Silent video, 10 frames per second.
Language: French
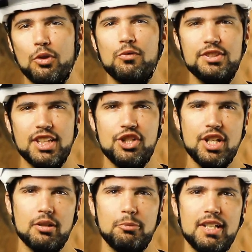pour que vous
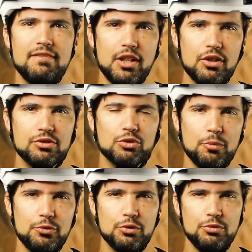sachiez comment les valeurs sont
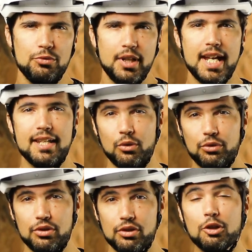obtenues et
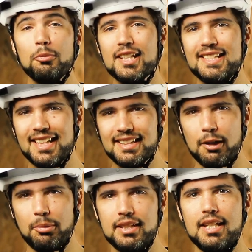donc comment les
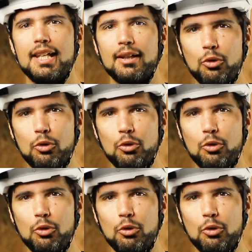interpréter et les